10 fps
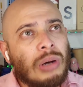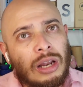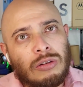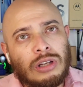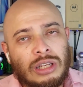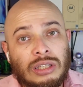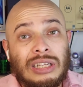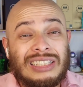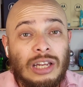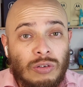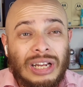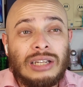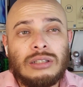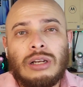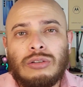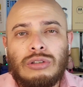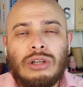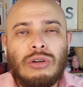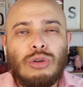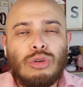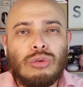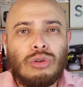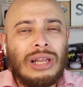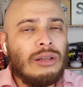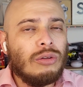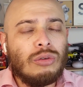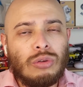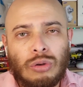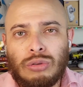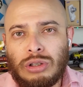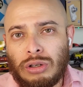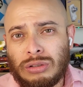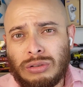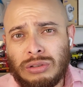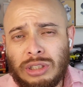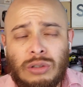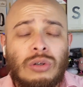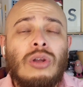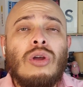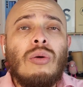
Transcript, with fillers: para los que desean una cancelación de ruido total, no se los aconsejo.